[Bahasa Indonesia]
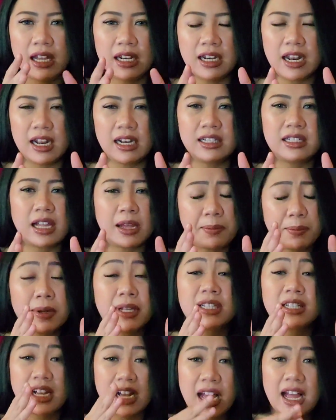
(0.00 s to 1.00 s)
Dan
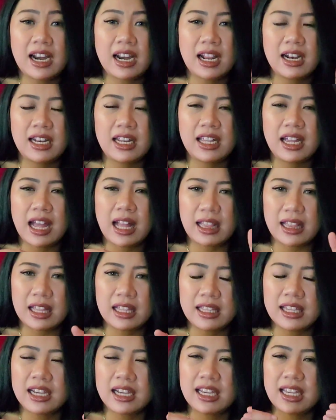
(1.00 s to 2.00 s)
sampai sekarang nih
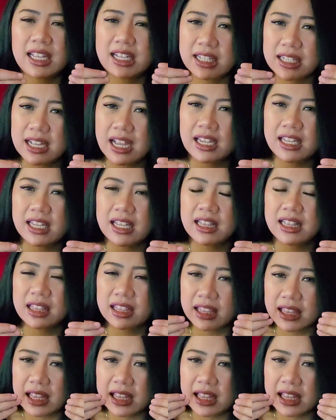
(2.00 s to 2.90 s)
katanya kisahnya